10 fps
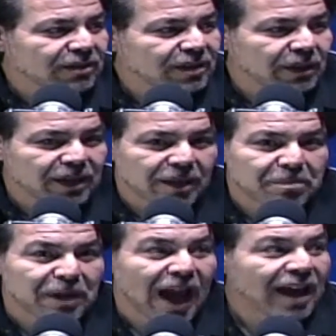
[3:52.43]
estaba ni
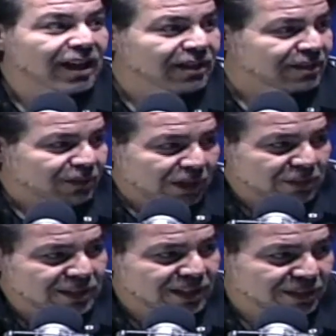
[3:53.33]
en planes o
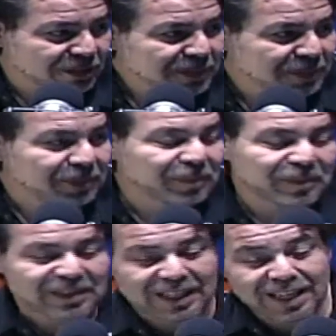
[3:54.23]
algo así, ¿no?
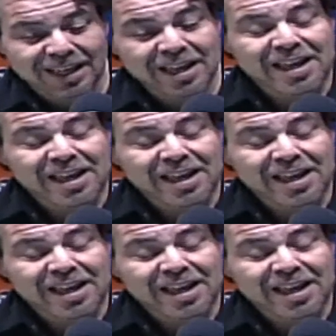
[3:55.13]
Exacto. sí.